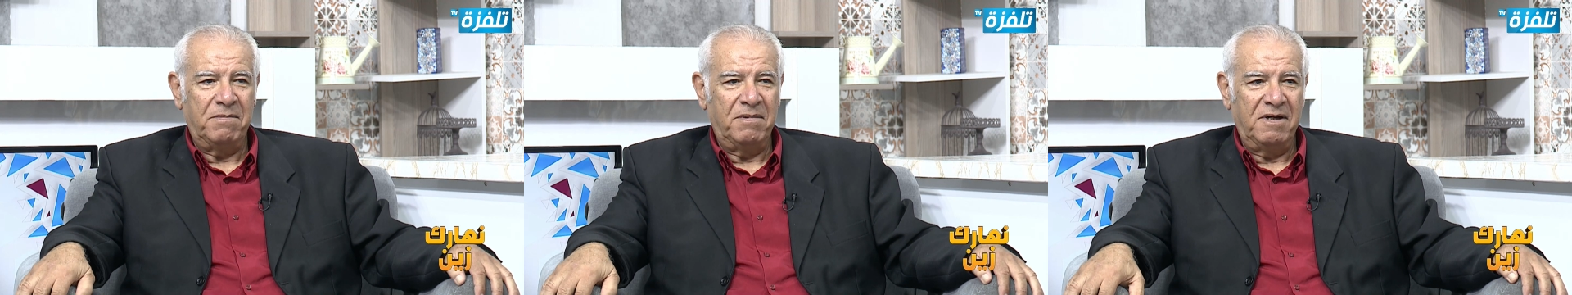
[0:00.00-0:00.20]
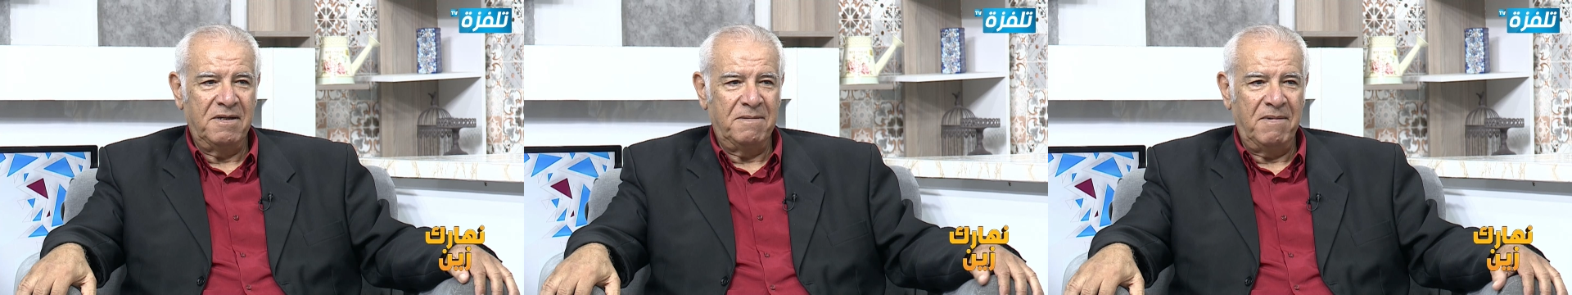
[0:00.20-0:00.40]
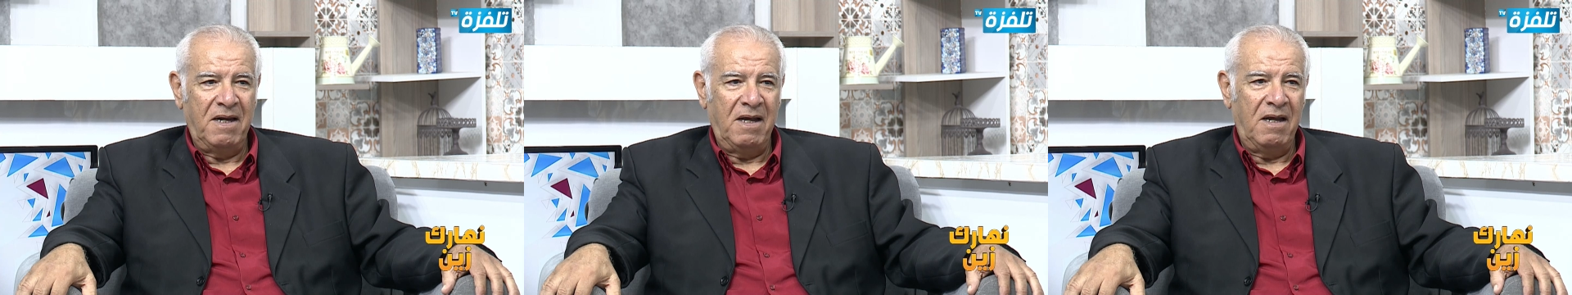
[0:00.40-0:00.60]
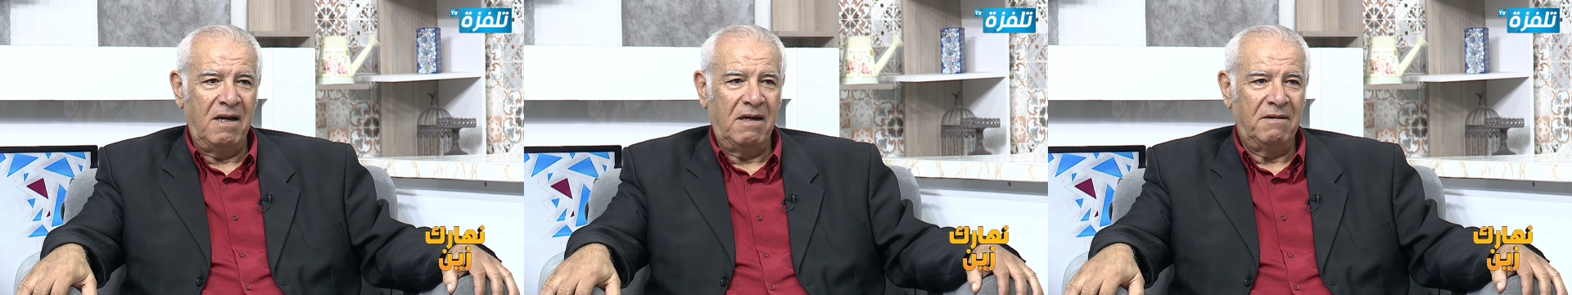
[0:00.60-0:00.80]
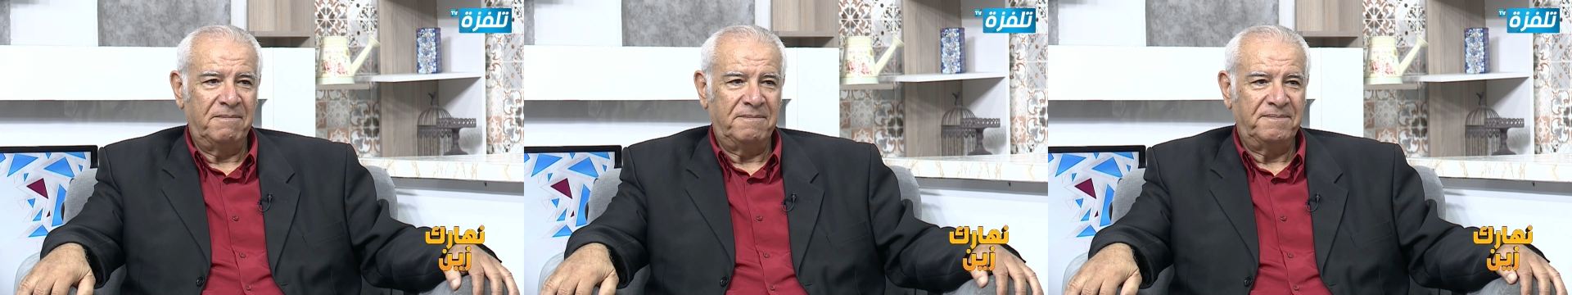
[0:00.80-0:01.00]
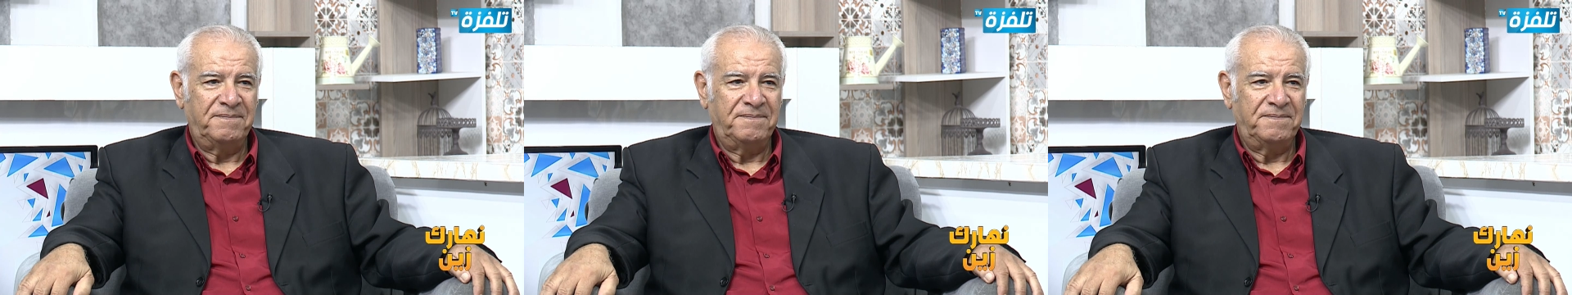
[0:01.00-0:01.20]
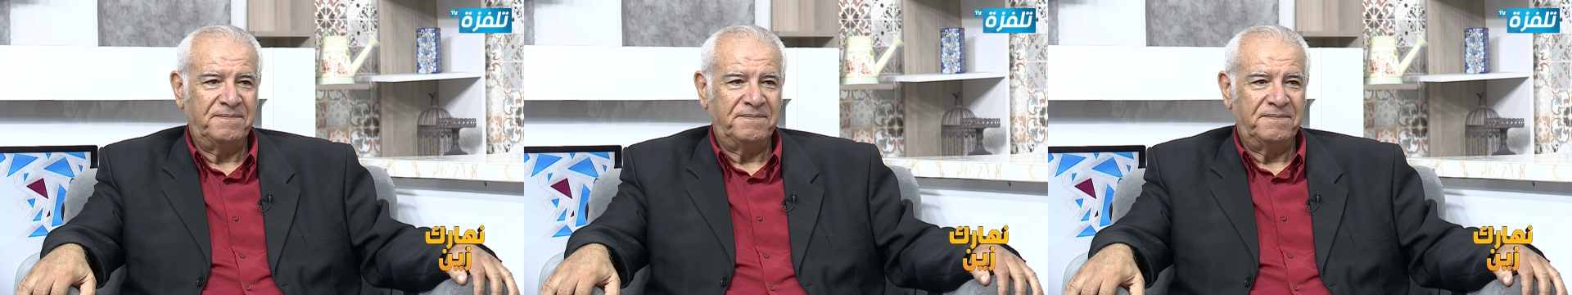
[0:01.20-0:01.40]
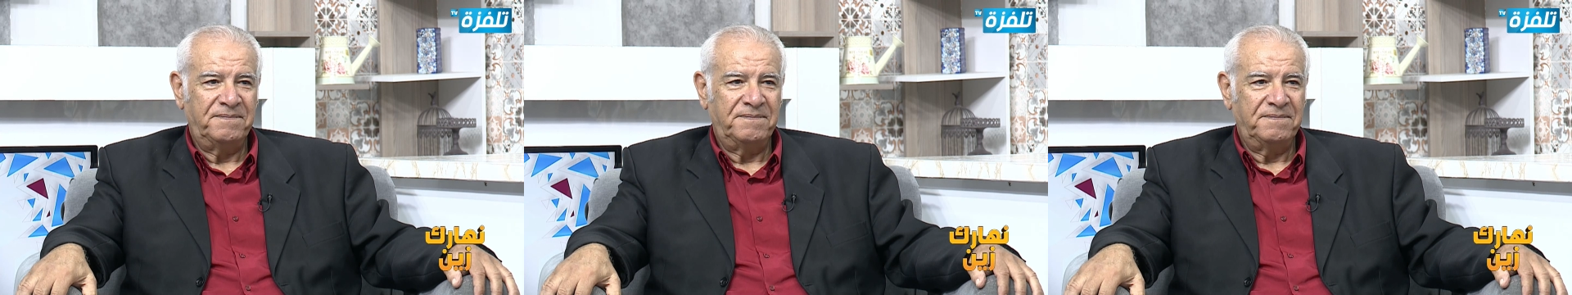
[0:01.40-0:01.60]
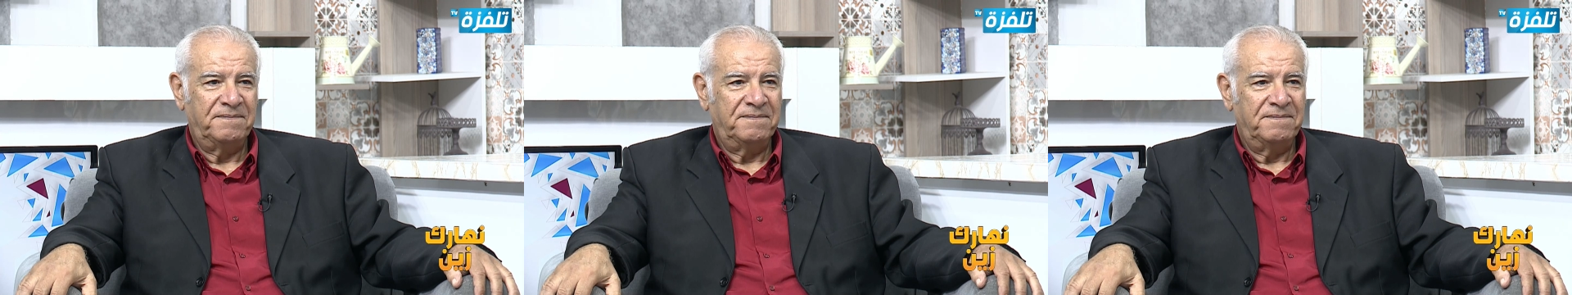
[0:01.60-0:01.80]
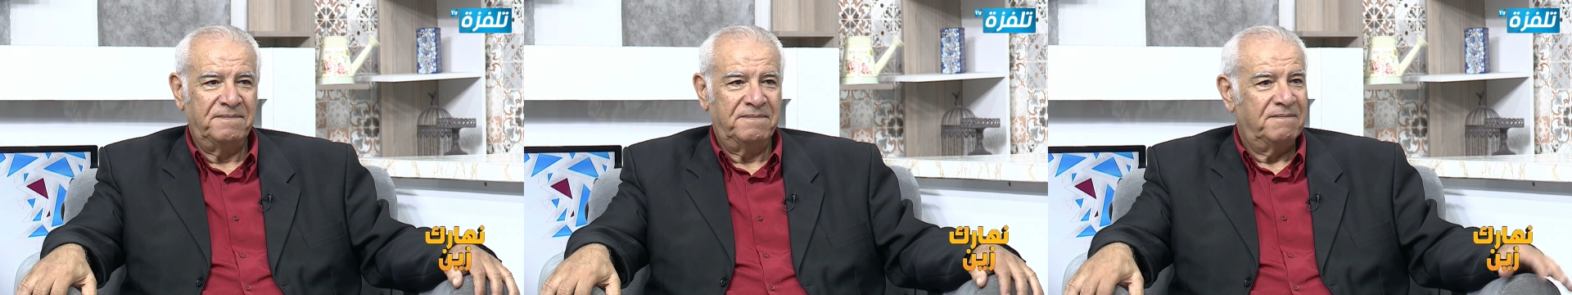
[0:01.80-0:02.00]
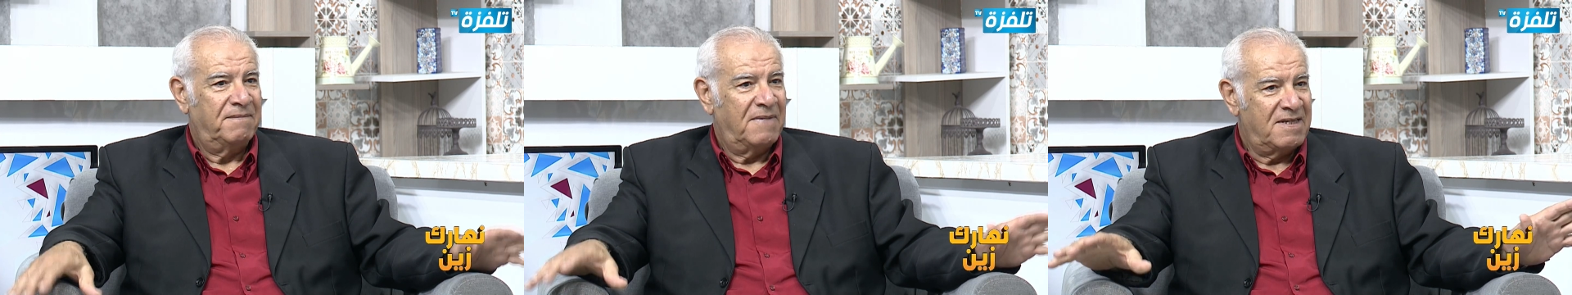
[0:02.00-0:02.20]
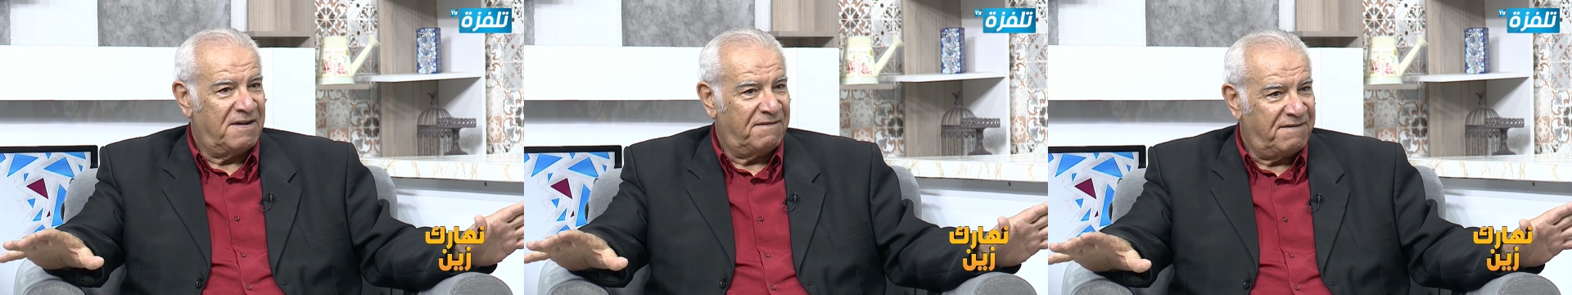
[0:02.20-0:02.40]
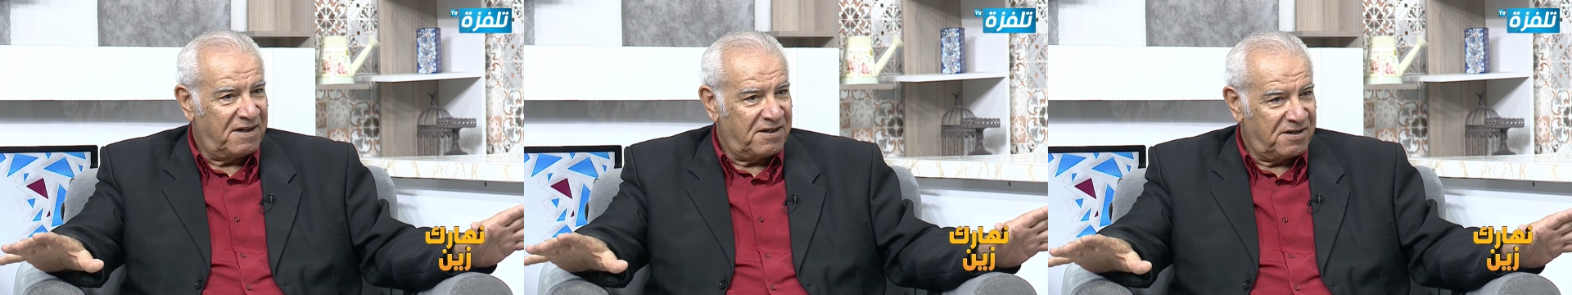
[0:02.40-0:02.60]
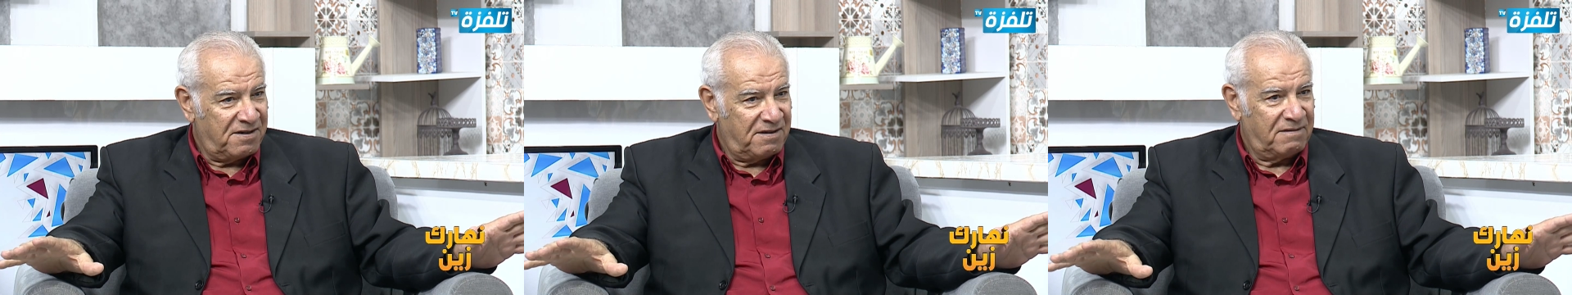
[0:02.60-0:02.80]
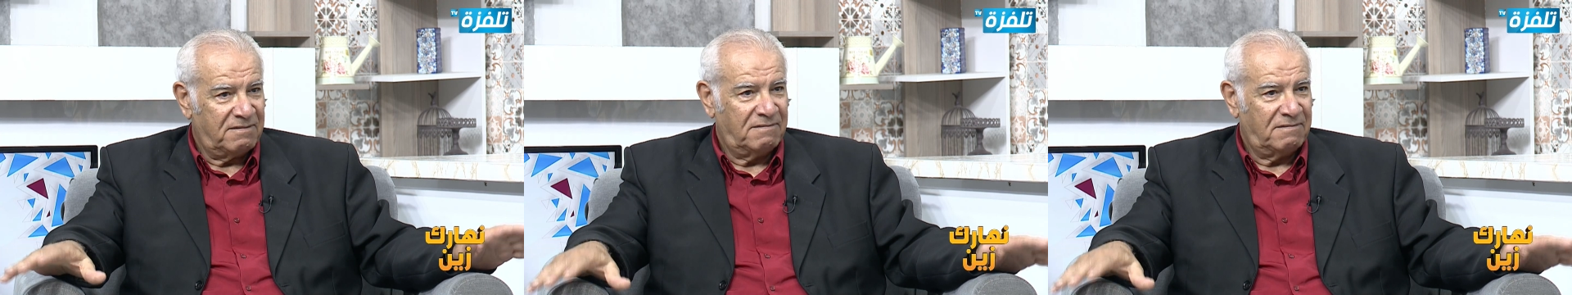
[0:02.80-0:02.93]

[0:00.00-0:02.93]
بالنسبه لي انا ما تزفرش